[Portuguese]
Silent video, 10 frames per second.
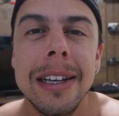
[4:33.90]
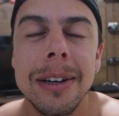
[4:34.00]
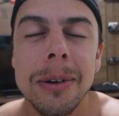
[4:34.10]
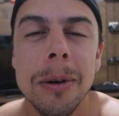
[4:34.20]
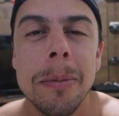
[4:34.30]

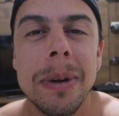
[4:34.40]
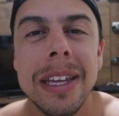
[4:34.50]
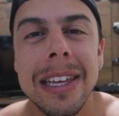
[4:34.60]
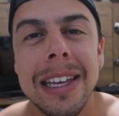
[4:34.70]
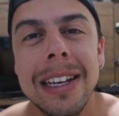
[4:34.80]
Eu
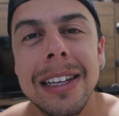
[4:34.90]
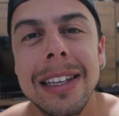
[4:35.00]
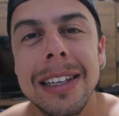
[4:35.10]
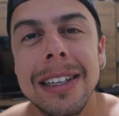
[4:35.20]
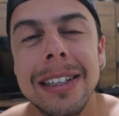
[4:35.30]
comprei
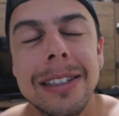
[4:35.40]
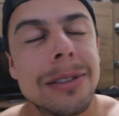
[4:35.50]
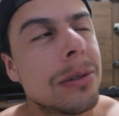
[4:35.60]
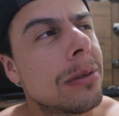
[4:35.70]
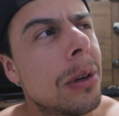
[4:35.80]
ele
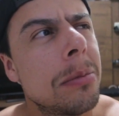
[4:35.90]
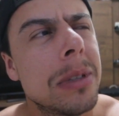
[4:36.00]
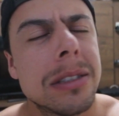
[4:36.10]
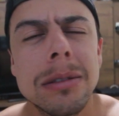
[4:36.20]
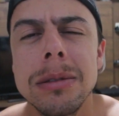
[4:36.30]
no
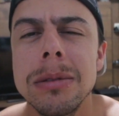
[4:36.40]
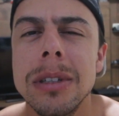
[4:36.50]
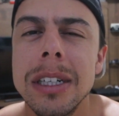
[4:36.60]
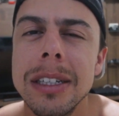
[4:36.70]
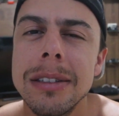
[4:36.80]
começo do
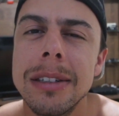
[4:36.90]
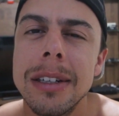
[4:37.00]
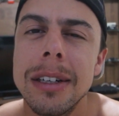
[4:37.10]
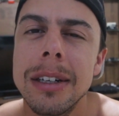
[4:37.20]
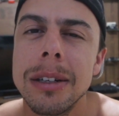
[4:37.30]
ano,
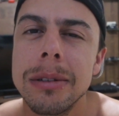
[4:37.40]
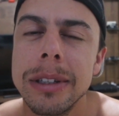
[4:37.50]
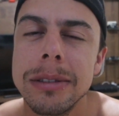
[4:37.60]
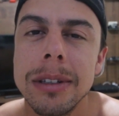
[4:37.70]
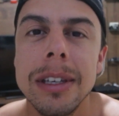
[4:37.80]

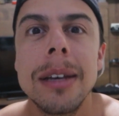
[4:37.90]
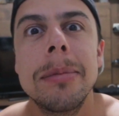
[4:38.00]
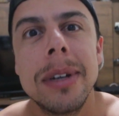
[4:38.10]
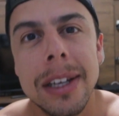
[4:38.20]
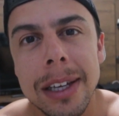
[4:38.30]
quando eu
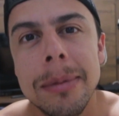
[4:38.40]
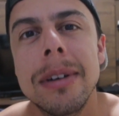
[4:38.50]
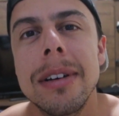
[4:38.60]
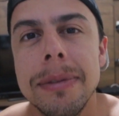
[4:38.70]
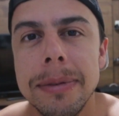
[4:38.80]
quebrei
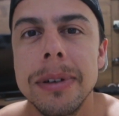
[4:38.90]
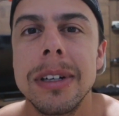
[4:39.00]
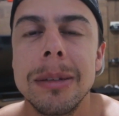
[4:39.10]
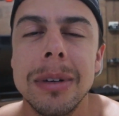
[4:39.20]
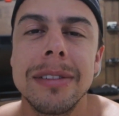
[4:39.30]
meu
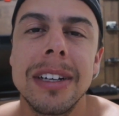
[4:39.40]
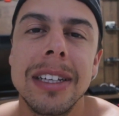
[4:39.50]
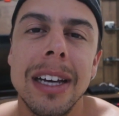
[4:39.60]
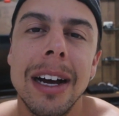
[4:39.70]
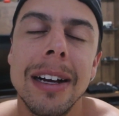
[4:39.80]
iPhone para
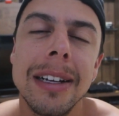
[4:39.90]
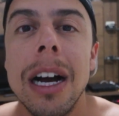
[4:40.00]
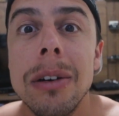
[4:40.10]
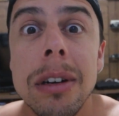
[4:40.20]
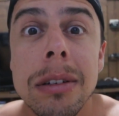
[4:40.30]
variar.
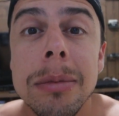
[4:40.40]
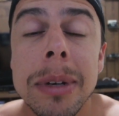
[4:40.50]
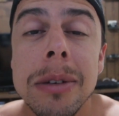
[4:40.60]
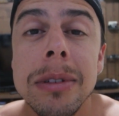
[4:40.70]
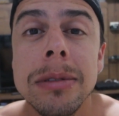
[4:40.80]
Agora eu
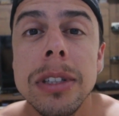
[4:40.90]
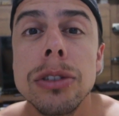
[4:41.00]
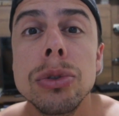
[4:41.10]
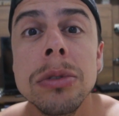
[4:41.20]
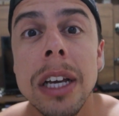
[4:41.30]
comprei um
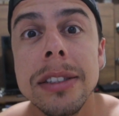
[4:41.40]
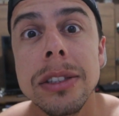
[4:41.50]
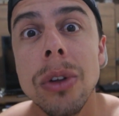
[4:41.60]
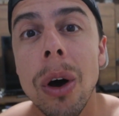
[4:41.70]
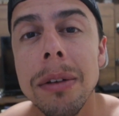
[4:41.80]
Samsung
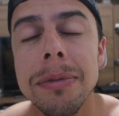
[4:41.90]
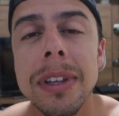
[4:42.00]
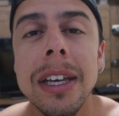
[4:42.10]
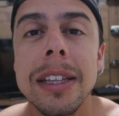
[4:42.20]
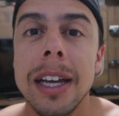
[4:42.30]

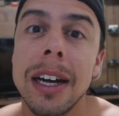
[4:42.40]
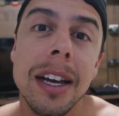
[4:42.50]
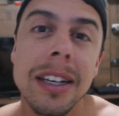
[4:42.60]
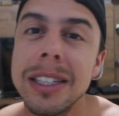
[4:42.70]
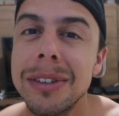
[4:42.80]
S9, tá
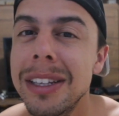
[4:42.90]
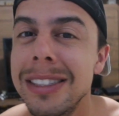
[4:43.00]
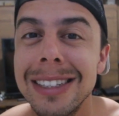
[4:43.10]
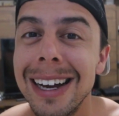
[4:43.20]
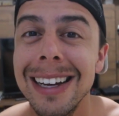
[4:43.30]
carregando ali
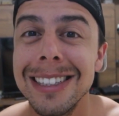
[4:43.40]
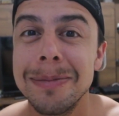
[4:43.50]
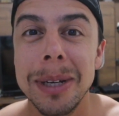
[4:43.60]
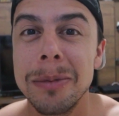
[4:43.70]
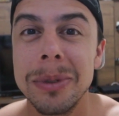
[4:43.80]
já,
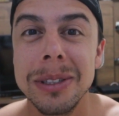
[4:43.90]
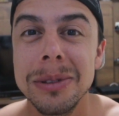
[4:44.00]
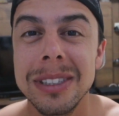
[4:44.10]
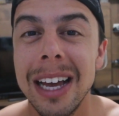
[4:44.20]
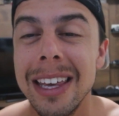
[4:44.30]
espero poder
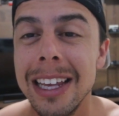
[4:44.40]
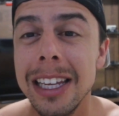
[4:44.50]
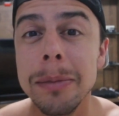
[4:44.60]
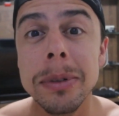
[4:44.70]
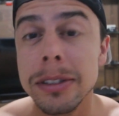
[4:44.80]
usar
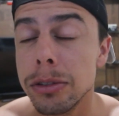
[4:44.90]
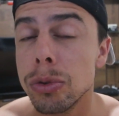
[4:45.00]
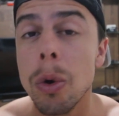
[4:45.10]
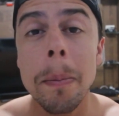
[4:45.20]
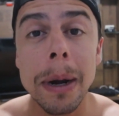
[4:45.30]
ele e
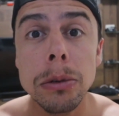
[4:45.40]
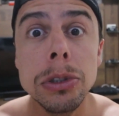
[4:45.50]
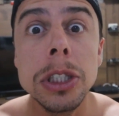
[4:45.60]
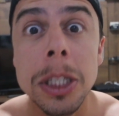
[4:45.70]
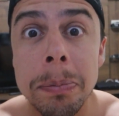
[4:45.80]
preciso comprar um
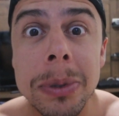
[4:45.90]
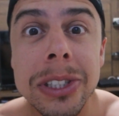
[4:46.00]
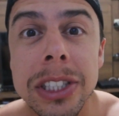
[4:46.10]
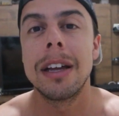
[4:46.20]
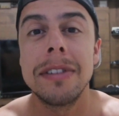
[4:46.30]
chip,
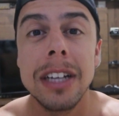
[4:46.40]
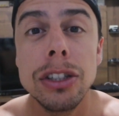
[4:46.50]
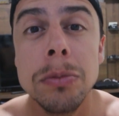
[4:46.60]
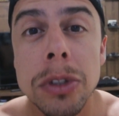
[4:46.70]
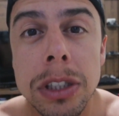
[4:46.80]
gente. Na
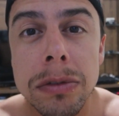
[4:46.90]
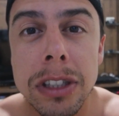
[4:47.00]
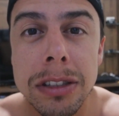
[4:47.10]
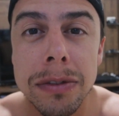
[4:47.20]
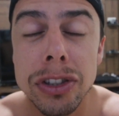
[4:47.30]
verdade, o motivo
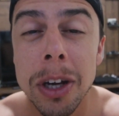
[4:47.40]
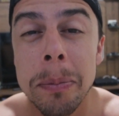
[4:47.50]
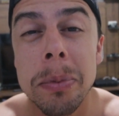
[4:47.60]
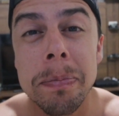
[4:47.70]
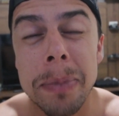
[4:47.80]
desse vídeo é
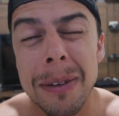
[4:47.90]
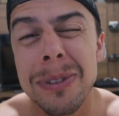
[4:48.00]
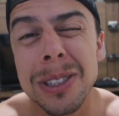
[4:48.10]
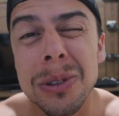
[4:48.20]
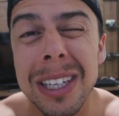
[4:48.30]
para
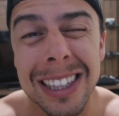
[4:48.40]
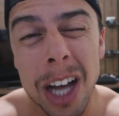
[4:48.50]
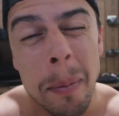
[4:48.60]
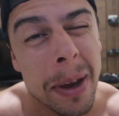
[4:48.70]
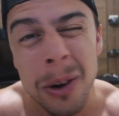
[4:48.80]
fazer o quê?
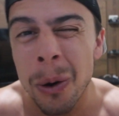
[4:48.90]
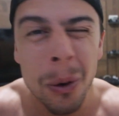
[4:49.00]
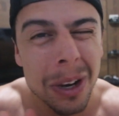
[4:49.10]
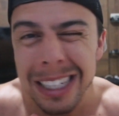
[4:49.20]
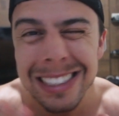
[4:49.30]
Dar uma
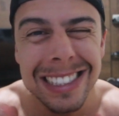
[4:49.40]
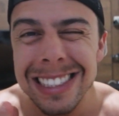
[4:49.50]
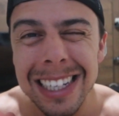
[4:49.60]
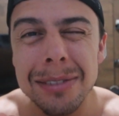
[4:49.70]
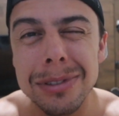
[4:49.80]

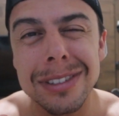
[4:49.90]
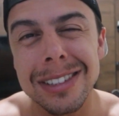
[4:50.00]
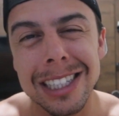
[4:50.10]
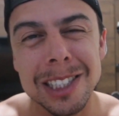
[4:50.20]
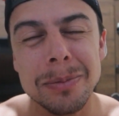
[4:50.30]
enroladinha em
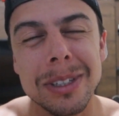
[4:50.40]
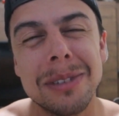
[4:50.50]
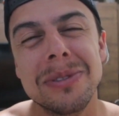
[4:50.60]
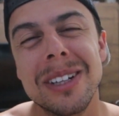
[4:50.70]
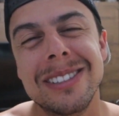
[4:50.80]
vocês, porque
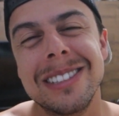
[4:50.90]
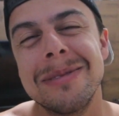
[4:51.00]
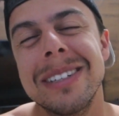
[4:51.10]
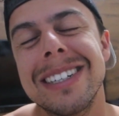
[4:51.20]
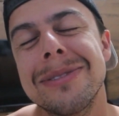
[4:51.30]
final de
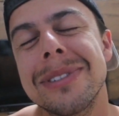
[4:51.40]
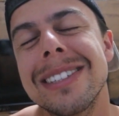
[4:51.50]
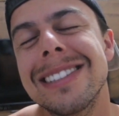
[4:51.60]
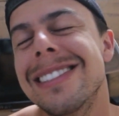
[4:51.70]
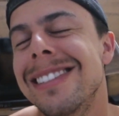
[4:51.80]
semana
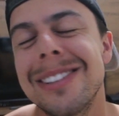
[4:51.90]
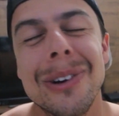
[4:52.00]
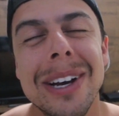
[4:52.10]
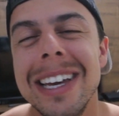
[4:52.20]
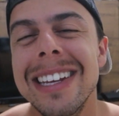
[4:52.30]
foi
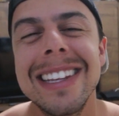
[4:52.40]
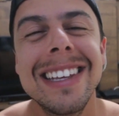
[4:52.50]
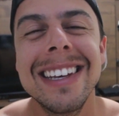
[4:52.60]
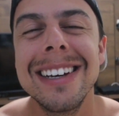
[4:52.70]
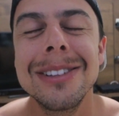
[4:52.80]

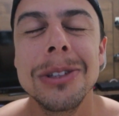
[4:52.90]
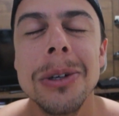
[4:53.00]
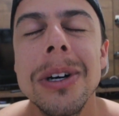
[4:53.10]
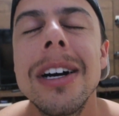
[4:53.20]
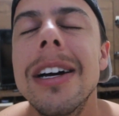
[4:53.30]
correria, eu
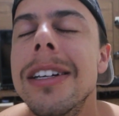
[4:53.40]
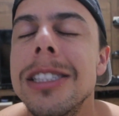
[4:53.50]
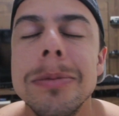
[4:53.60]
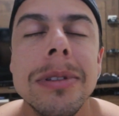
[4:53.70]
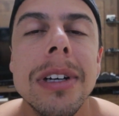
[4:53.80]
tô
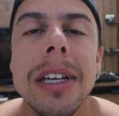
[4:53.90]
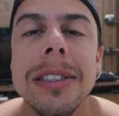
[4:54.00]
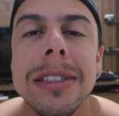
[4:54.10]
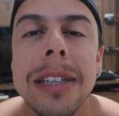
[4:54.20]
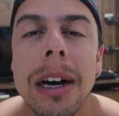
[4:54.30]
tipo
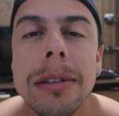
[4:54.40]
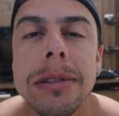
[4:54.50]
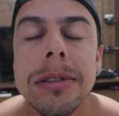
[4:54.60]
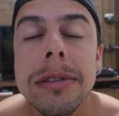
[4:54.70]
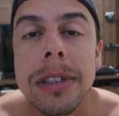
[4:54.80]

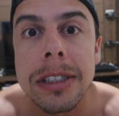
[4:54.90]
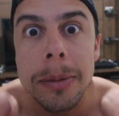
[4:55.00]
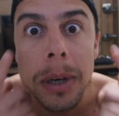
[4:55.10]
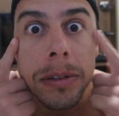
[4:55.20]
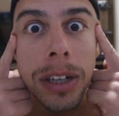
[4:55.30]
exausto. Não sei se
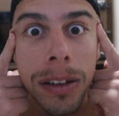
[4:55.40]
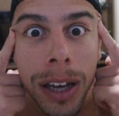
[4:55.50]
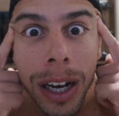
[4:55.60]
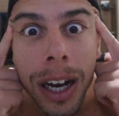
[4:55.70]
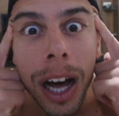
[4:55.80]
dá para ver na
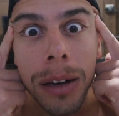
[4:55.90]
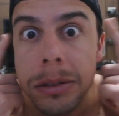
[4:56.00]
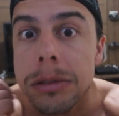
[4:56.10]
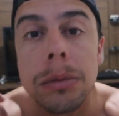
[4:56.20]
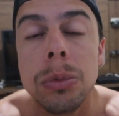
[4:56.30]
minha cara,
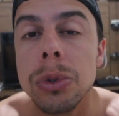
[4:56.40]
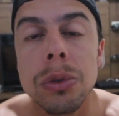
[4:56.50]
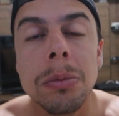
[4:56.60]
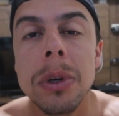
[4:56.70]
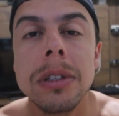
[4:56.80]
eu tô
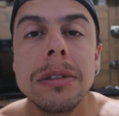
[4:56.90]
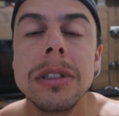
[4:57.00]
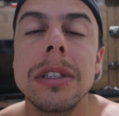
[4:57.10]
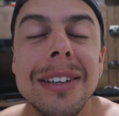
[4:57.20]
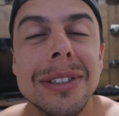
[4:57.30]
muito morto,
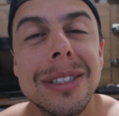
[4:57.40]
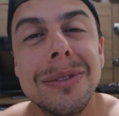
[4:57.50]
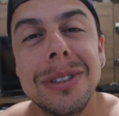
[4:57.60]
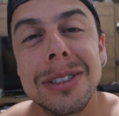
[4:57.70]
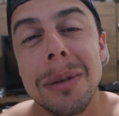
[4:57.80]
gente. Então esse
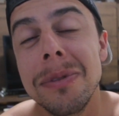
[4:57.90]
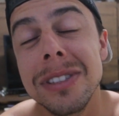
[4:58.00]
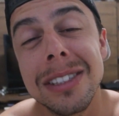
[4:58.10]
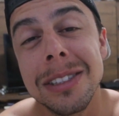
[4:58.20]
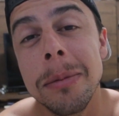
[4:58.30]
vídeo é só para
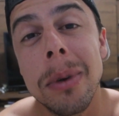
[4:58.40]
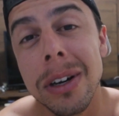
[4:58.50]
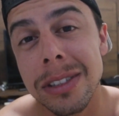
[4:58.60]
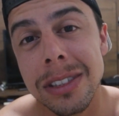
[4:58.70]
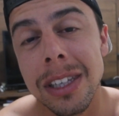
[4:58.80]
fazer esse
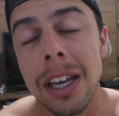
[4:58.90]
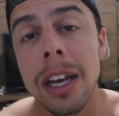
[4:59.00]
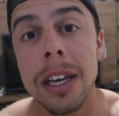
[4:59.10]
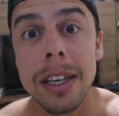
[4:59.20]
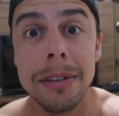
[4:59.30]
unboxing
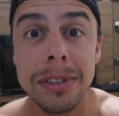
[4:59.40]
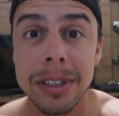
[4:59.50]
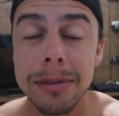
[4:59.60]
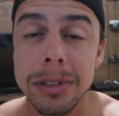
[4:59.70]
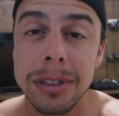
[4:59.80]
e
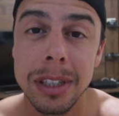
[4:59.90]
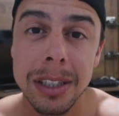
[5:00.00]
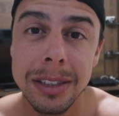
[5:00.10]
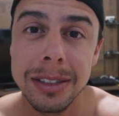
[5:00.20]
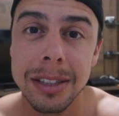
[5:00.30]
avisar
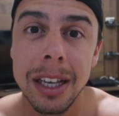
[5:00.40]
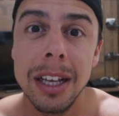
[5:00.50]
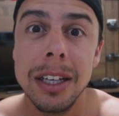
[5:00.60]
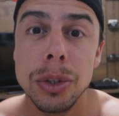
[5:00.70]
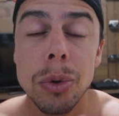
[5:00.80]
vocês
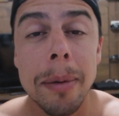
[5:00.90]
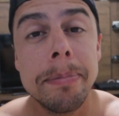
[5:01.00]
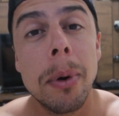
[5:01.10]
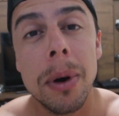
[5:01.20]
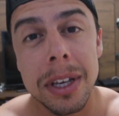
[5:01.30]
do
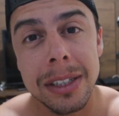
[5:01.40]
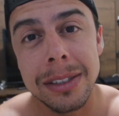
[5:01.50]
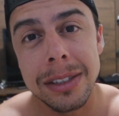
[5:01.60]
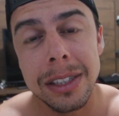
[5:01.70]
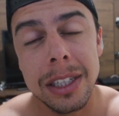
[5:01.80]

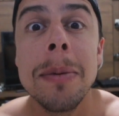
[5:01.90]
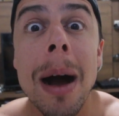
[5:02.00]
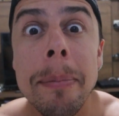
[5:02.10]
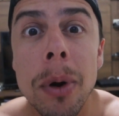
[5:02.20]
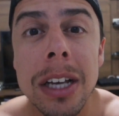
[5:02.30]
Apoia-se,
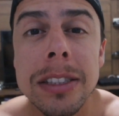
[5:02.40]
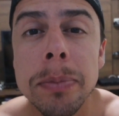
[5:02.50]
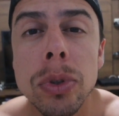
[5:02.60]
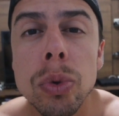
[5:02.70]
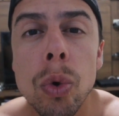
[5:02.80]
chama
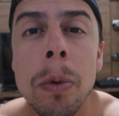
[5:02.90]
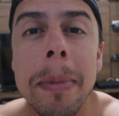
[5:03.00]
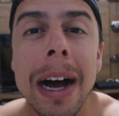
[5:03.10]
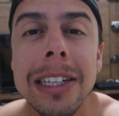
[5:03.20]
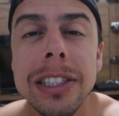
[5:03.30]
apoia-se.com.br